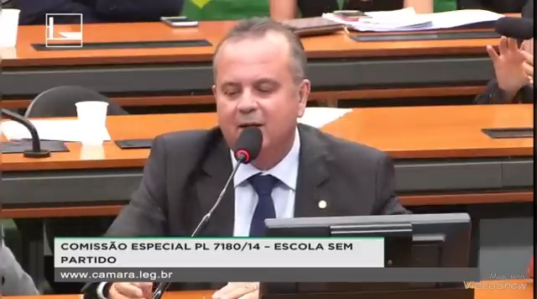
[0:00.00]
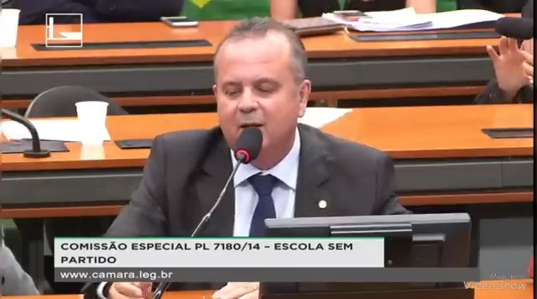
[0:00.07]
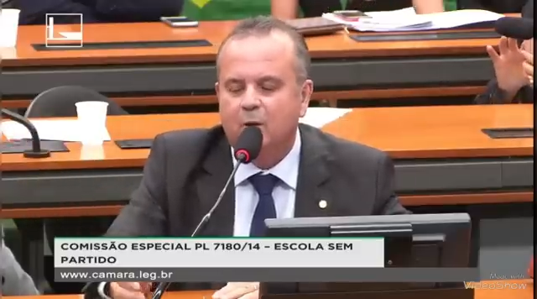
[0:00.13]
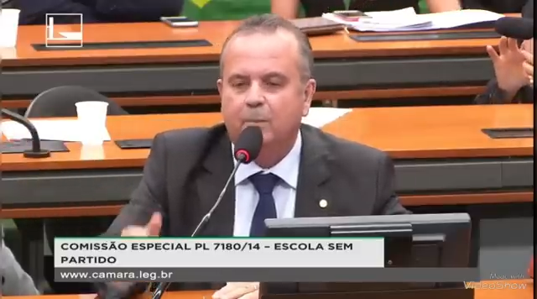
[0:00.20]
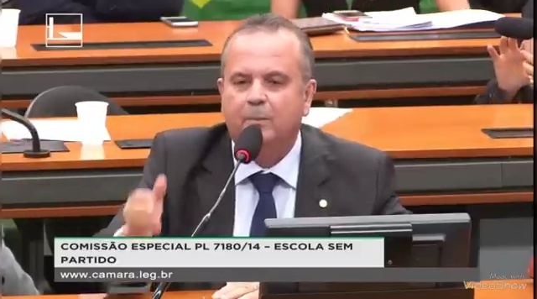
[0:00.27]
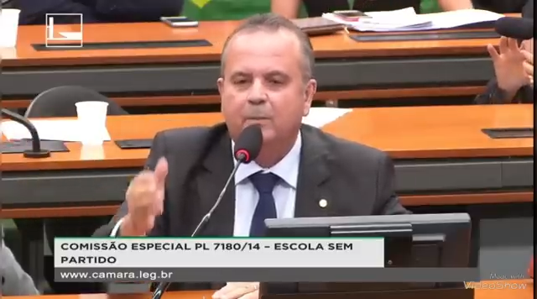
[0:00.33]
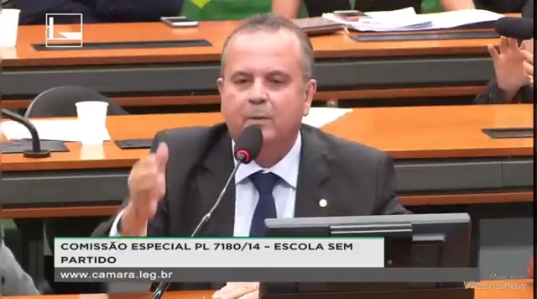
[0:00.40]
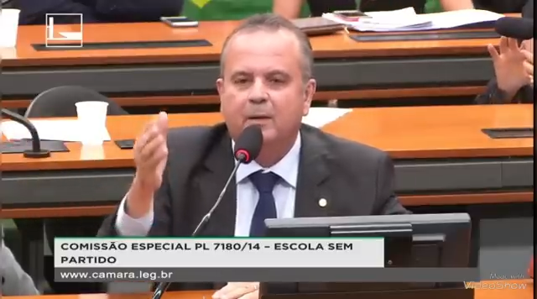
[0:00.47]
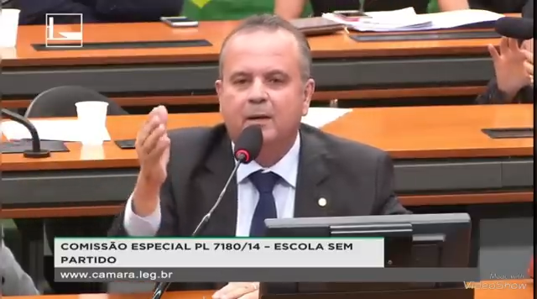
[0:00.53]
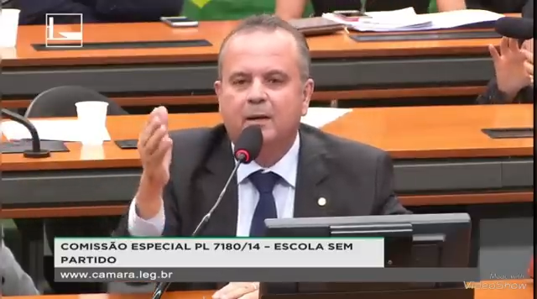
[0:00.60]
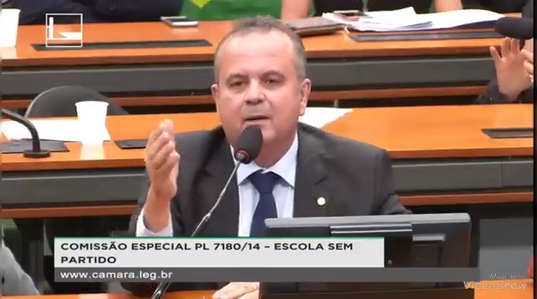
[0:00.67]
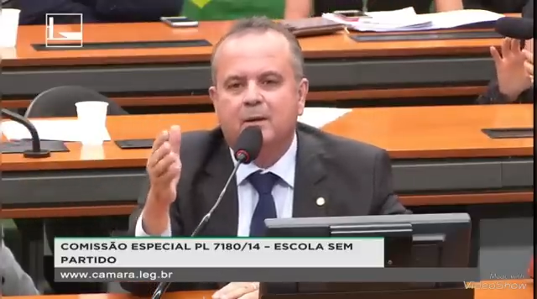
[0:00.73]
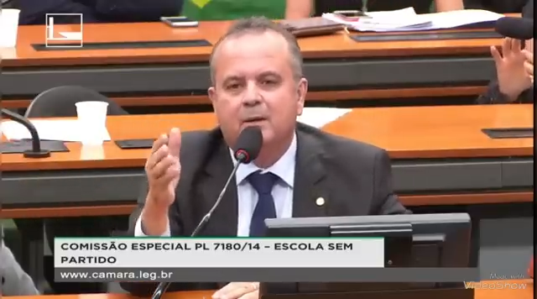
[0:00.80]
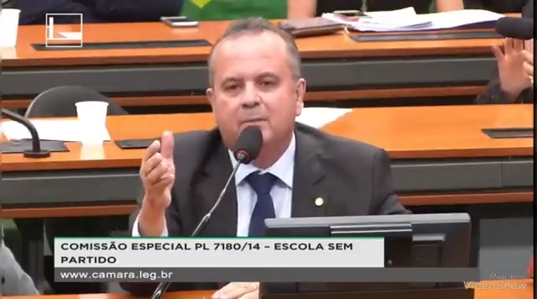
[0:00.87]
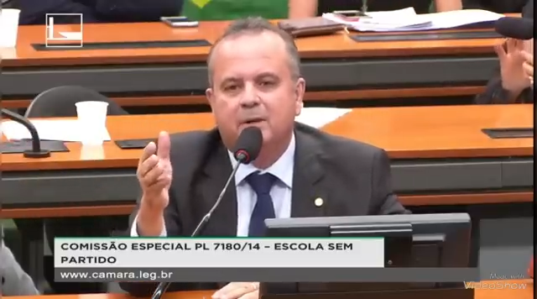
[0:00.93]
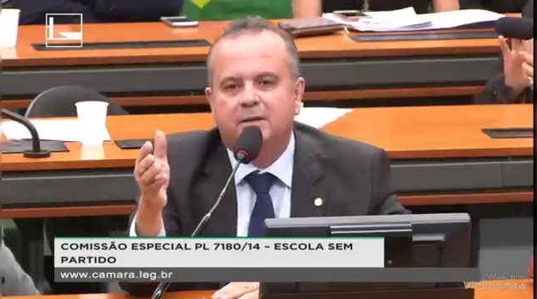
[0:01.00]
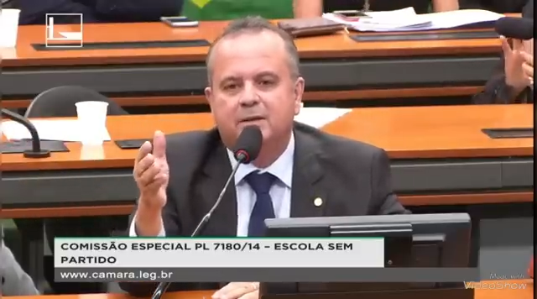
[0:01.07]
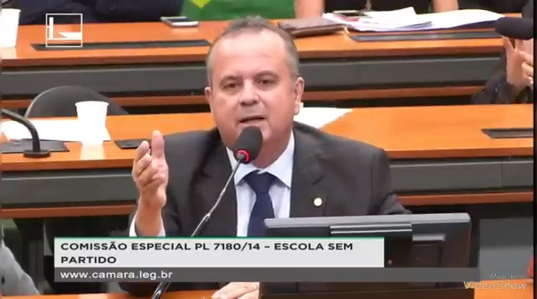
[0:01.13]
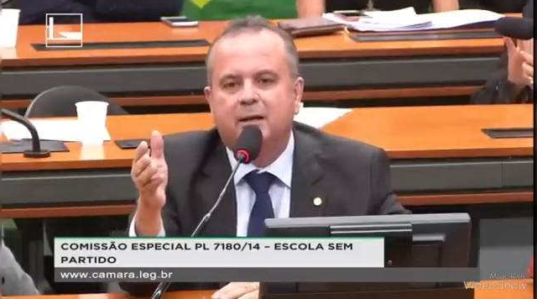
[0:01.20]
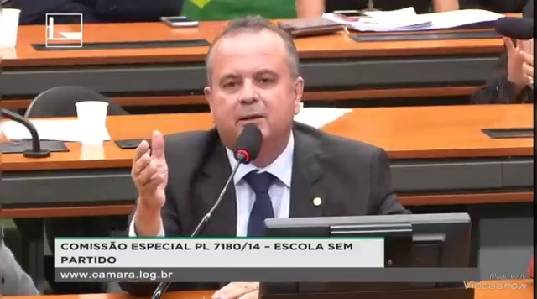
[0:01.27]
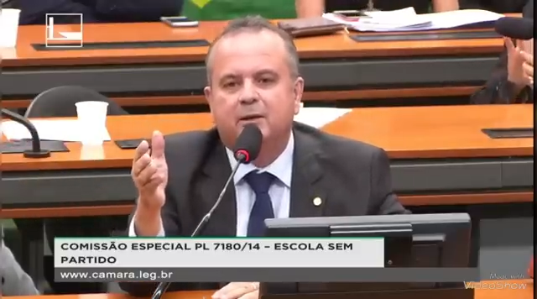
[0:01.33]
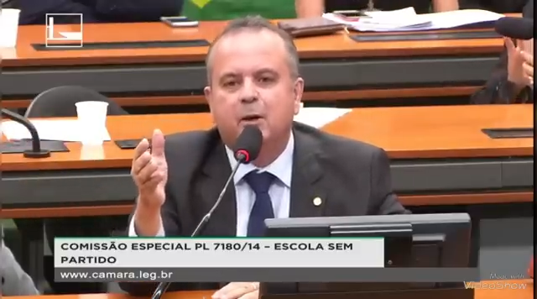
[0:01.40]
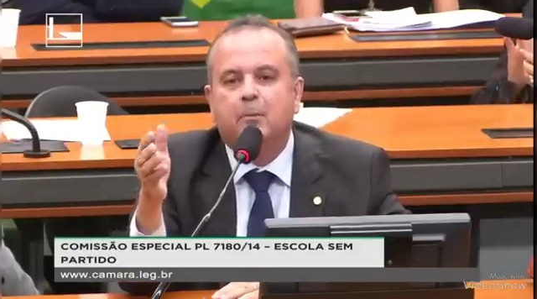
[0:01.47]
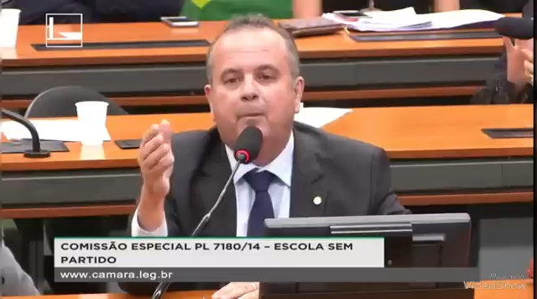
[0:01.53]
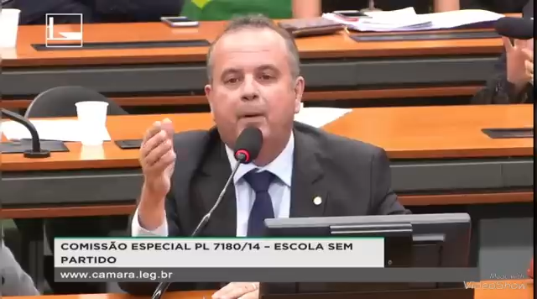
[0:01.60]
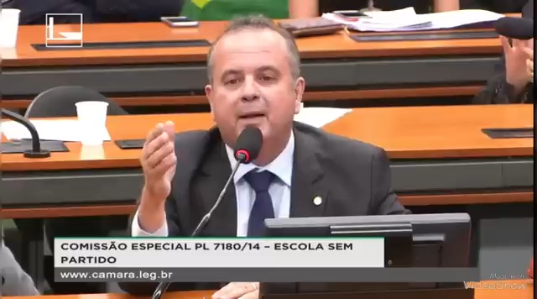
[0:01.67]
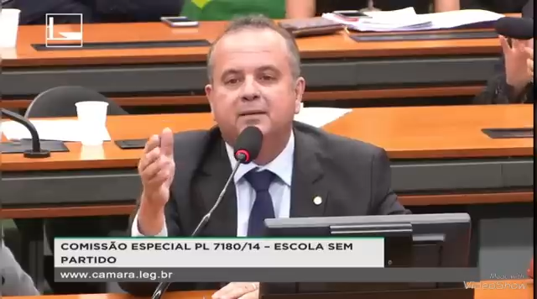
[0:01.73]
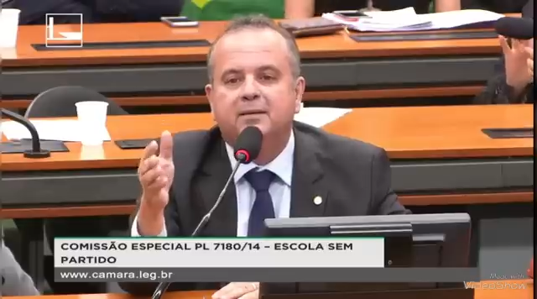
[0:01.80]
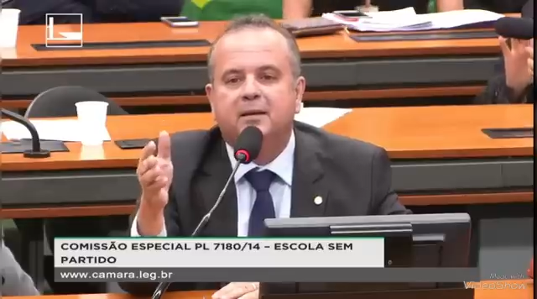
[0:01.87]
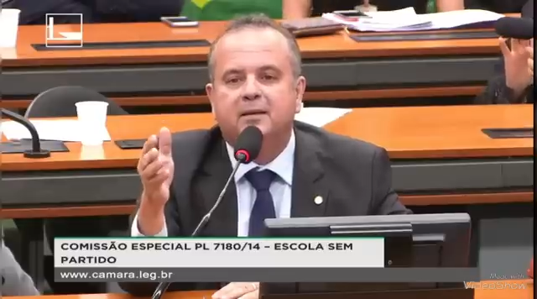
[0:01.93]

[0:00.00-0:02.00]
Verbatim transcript: Eu... Gente, eu peço